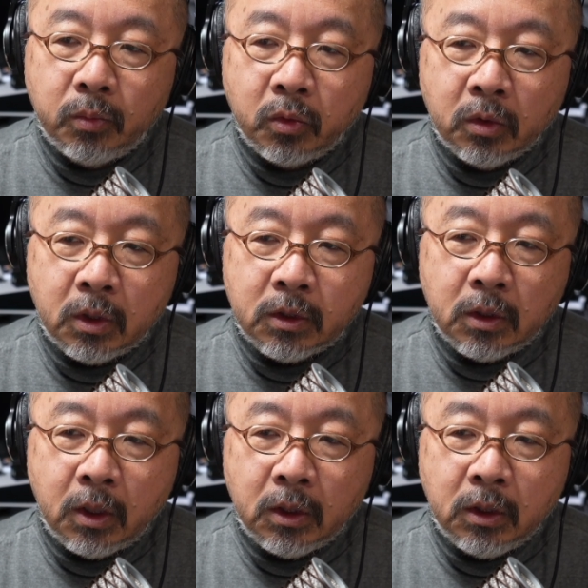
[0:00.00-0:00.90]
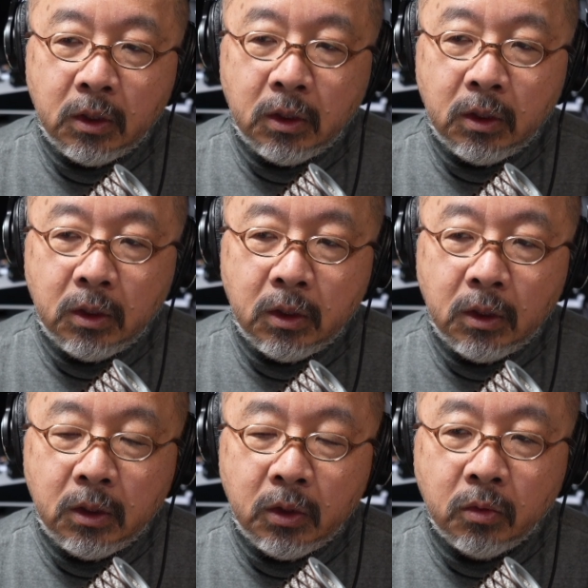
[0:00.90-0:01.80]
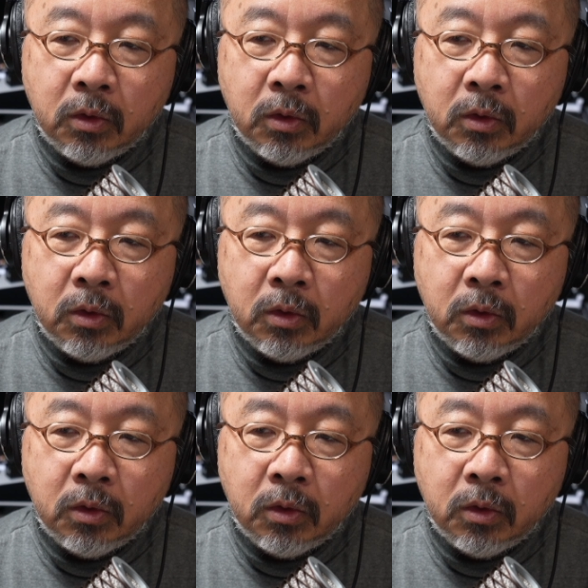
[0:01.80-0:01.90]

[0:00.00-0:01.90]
僕ら世代に